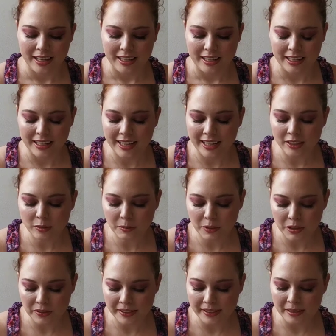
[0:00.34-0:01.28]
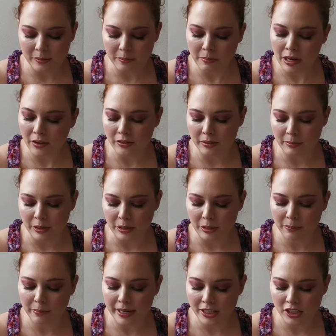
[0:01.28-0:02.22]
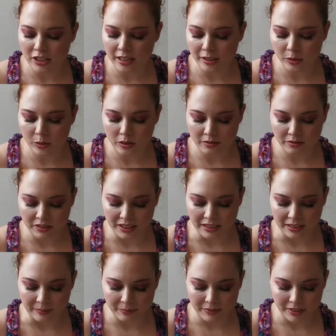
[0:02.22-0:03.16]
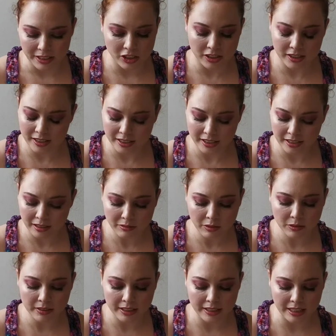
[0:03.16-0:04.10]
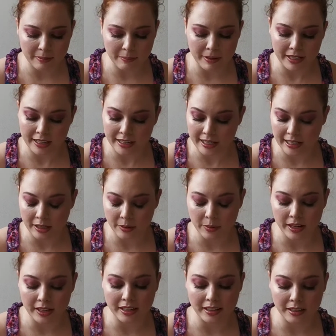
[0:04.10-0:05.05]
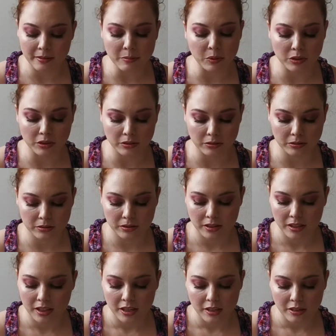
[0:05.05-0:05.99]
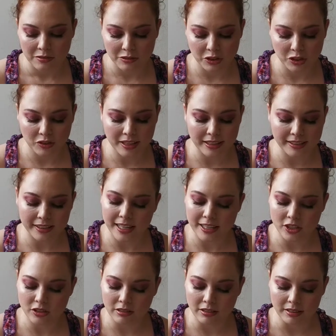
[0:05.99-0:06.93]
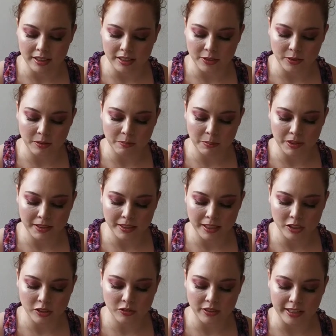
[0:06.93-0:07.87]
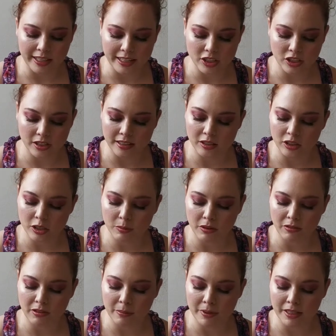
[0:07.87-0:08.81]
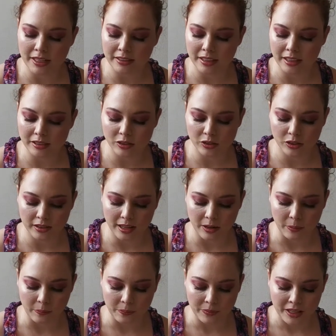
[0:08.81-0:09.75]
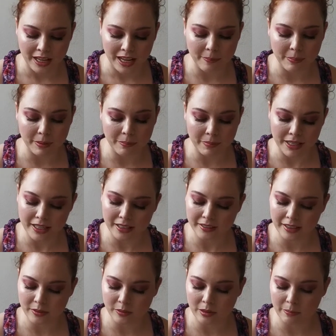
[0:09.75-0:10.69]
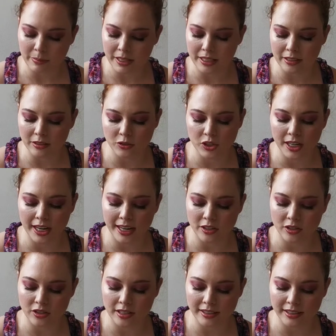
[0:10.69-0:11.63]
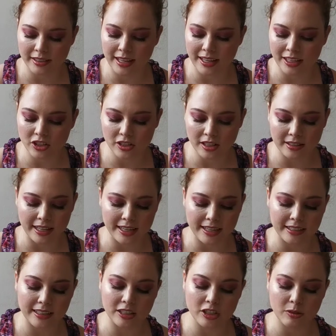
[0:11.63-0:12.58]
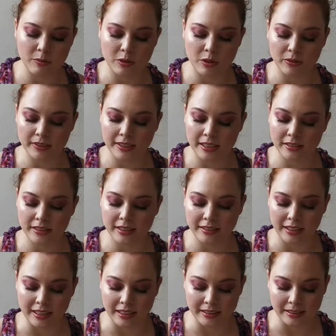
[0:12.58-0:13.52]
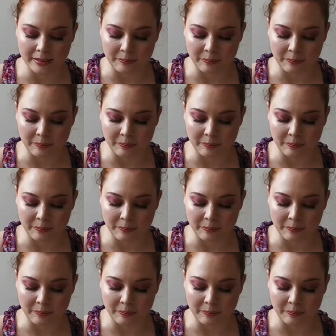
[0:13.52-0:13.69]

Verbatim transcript: Ricardo morou em São Paulo a maior parte da sua vida e dizia que não voltaria para Araraquara nem morto. Fugiu da cidade do interior por ser diferente dentro de uma família tradicional, a primeira a ter um aparelho de rádio na cidade na década de 1930.